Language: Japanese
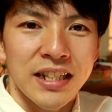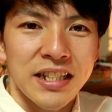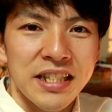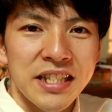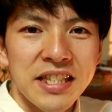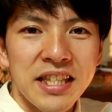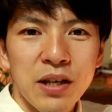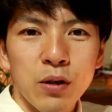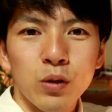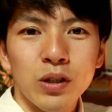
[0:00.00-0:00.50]

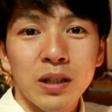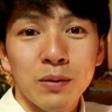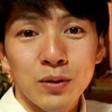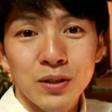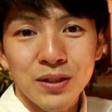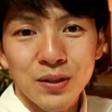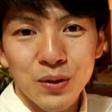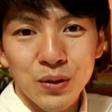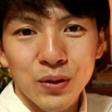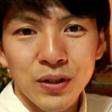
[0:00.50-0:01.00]
姿勢を
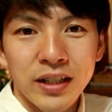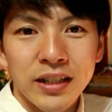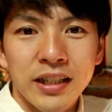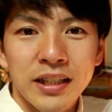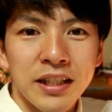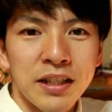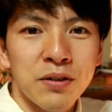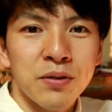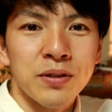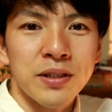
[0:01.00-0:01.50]
保つことが
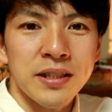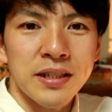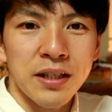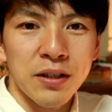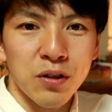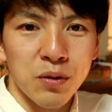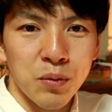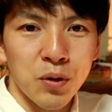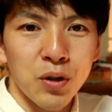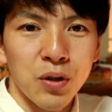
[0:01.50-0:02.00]
できるんです
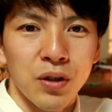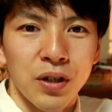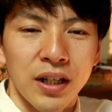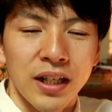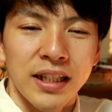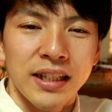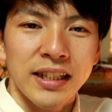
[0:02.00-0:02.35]
けども、